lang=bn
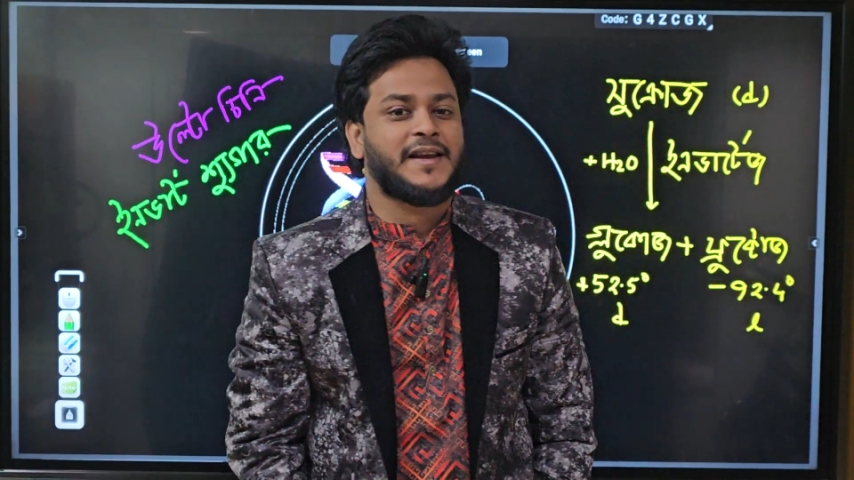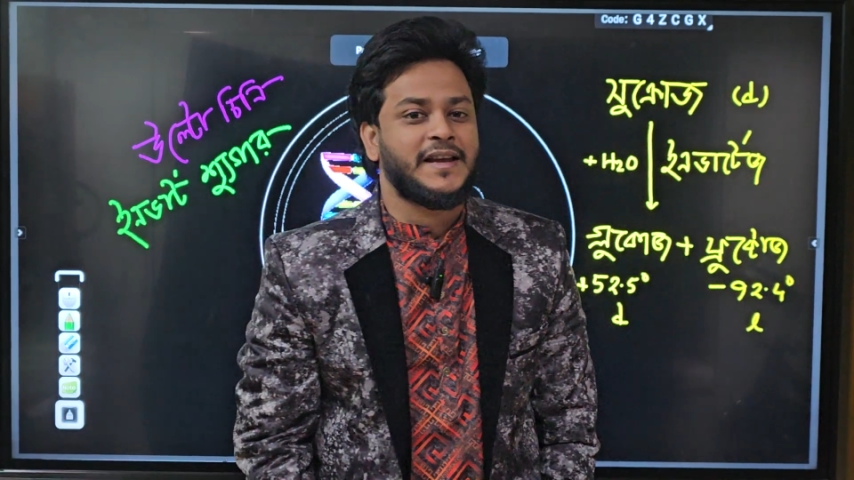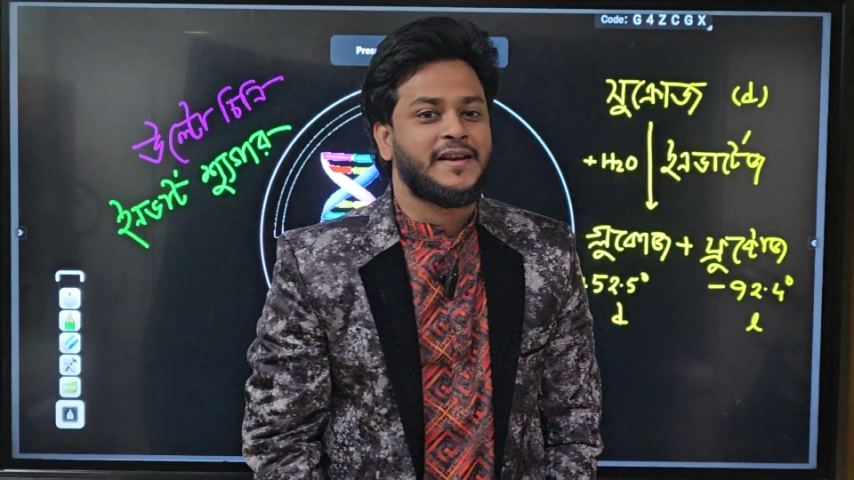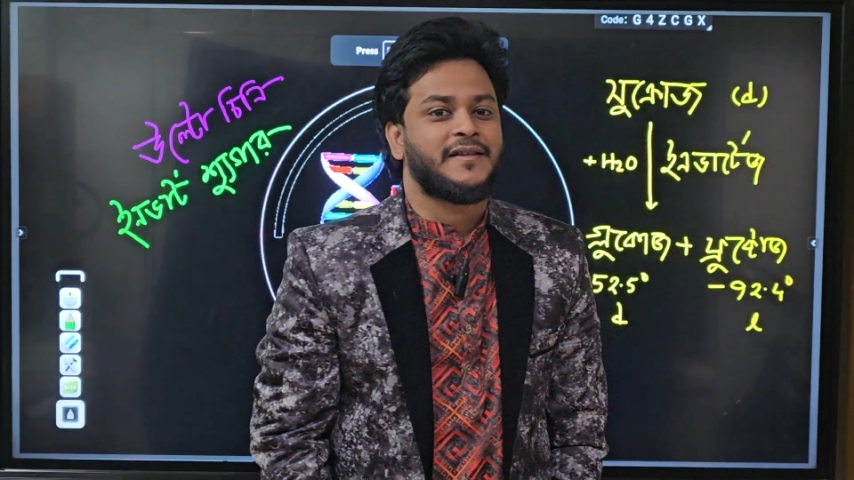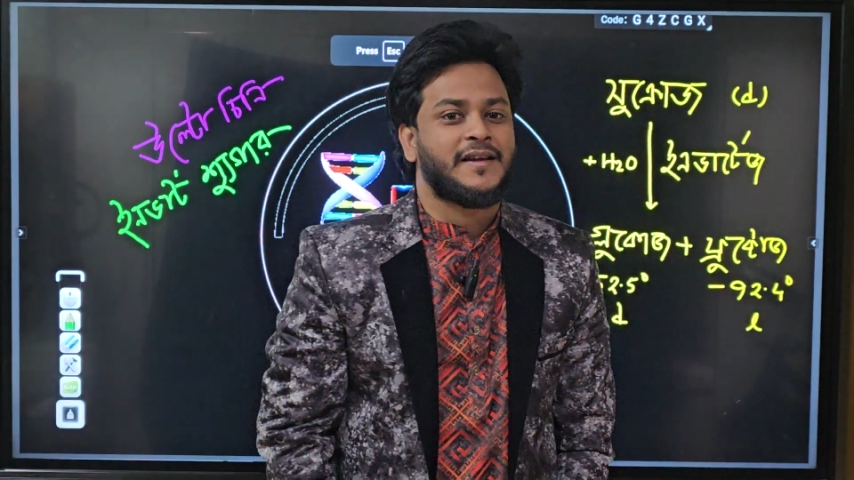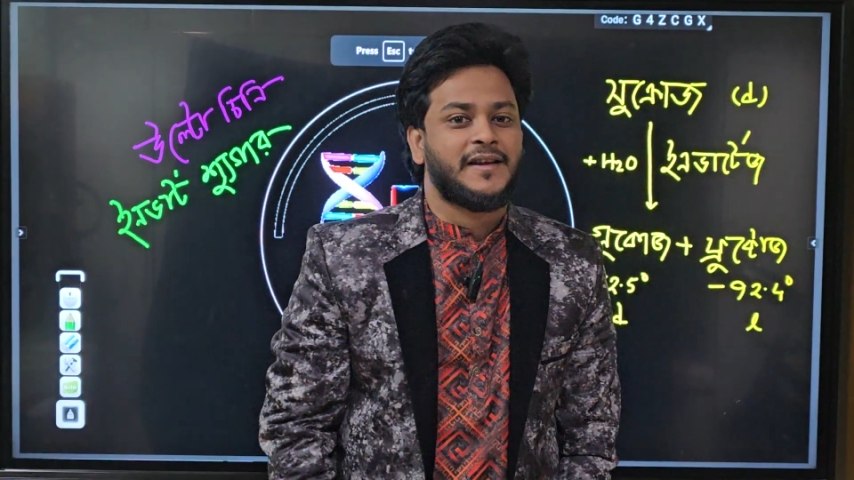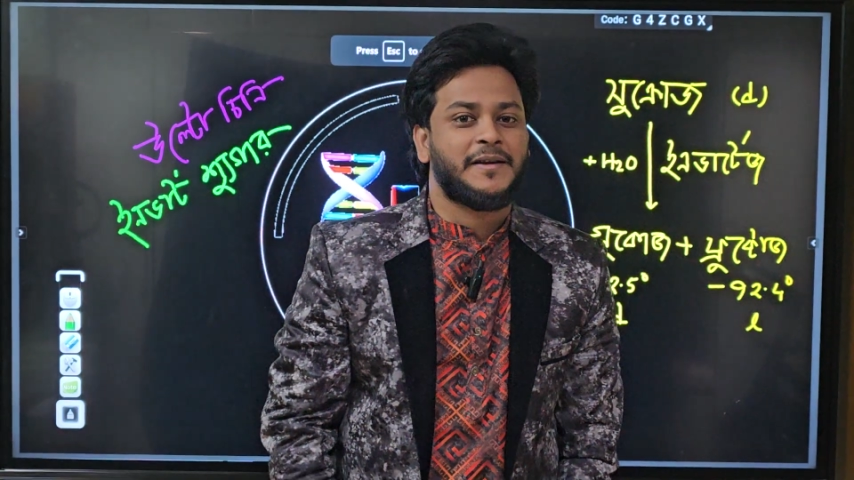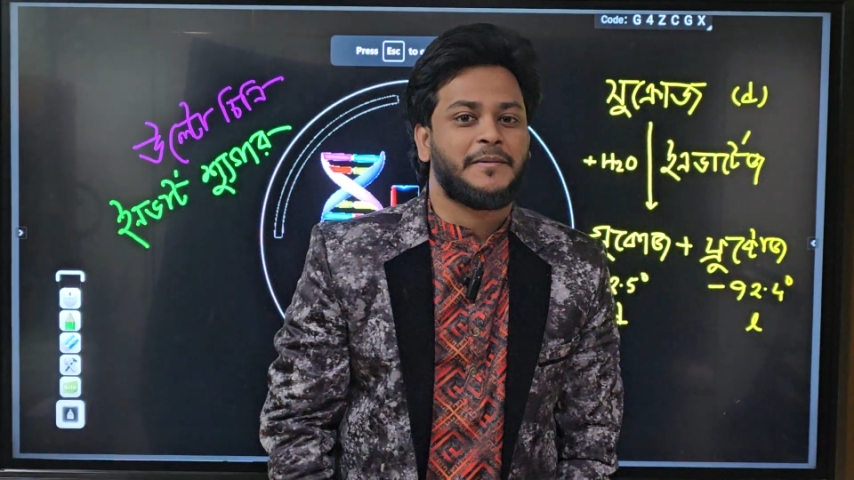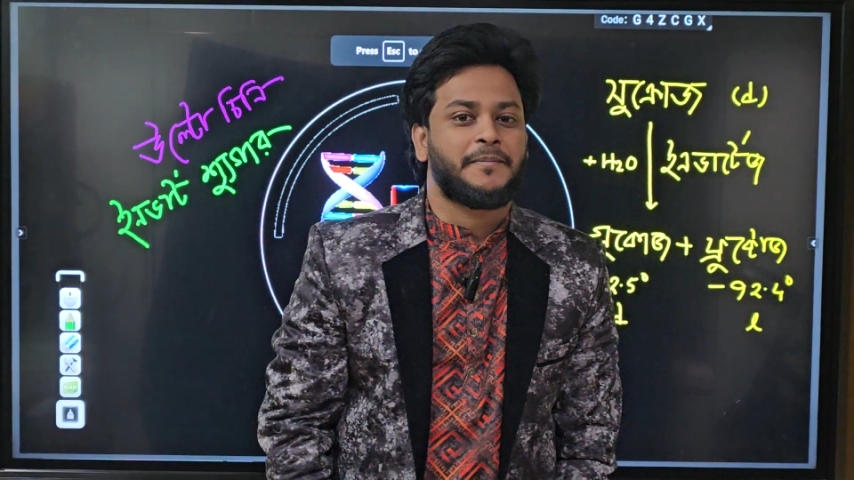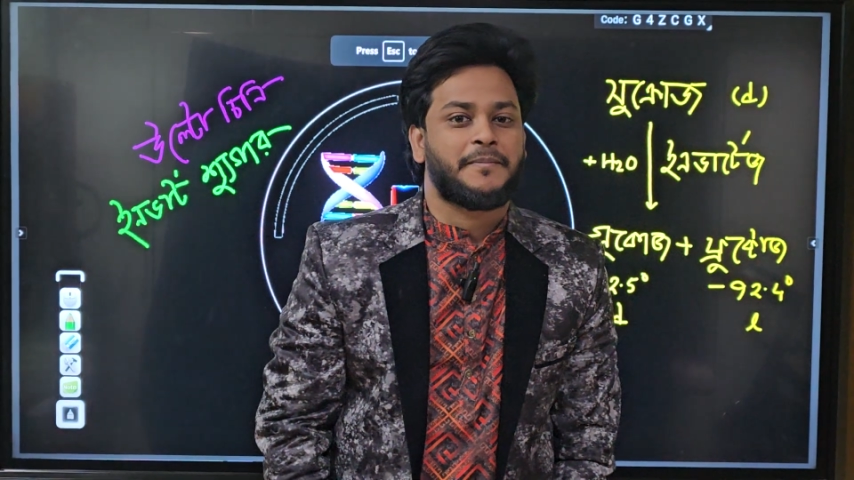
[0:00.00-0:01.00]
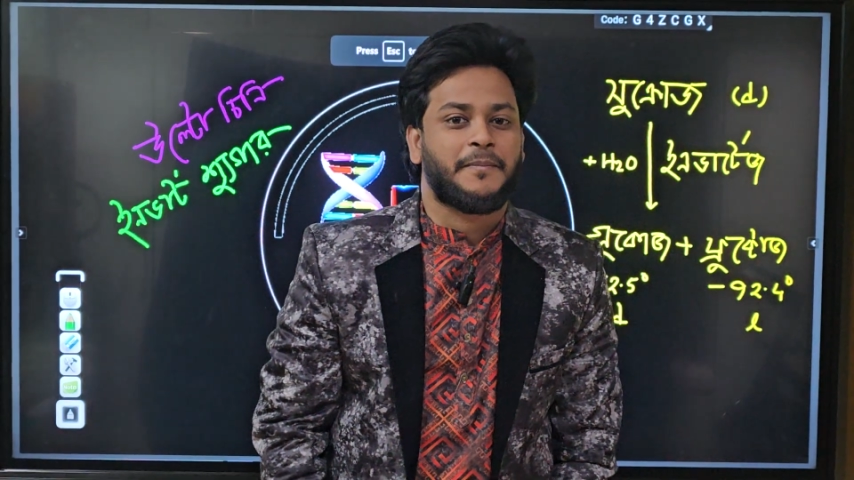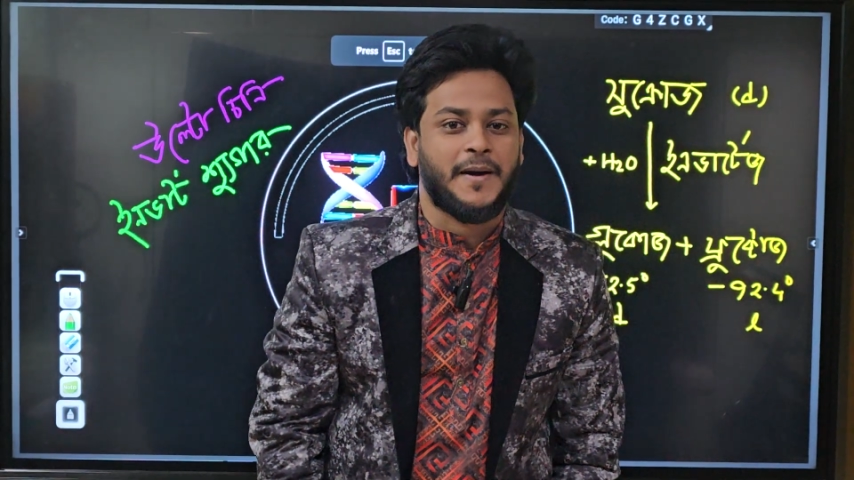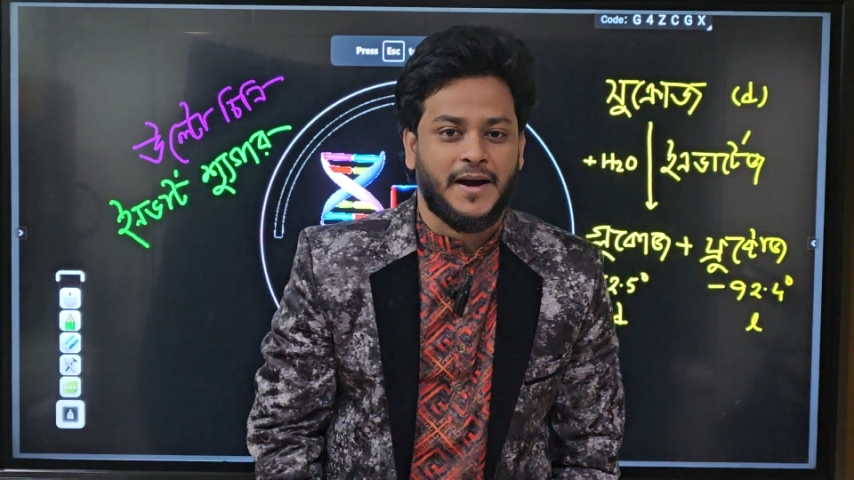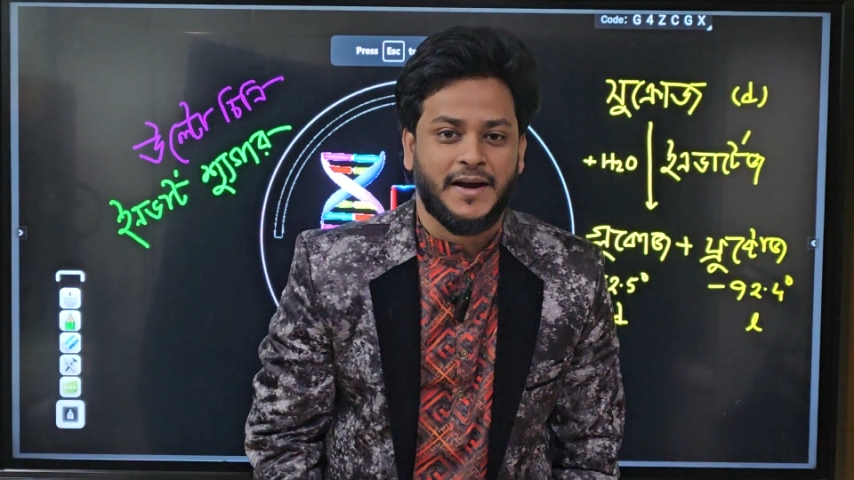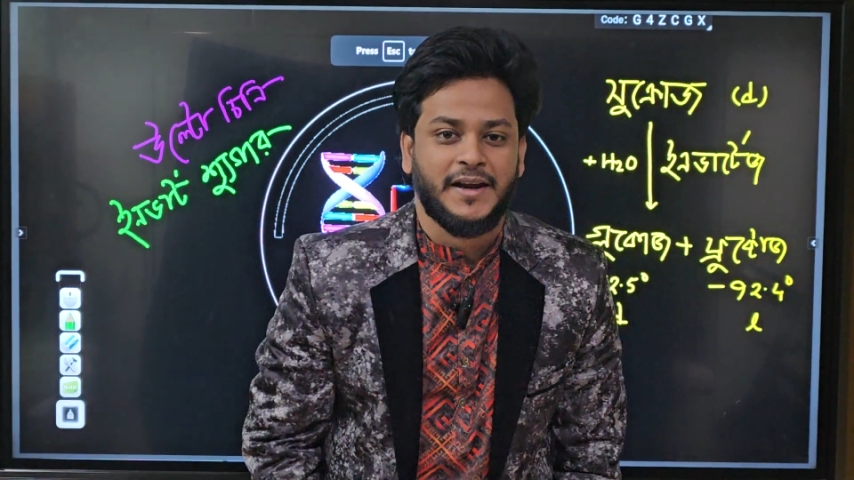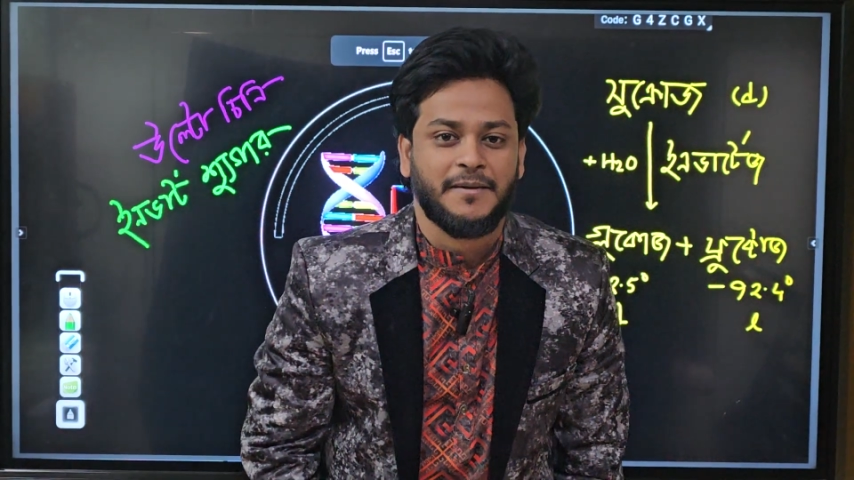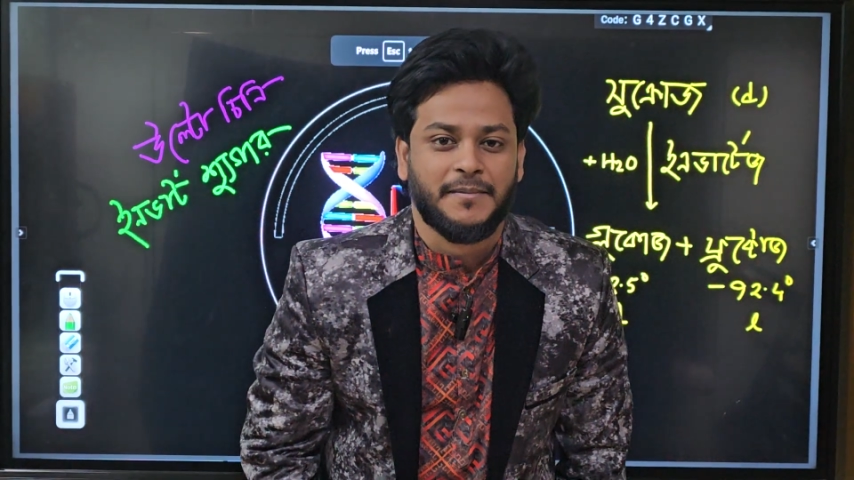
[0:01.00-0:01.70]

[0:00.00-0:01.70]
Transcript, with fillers: কিনতে পাই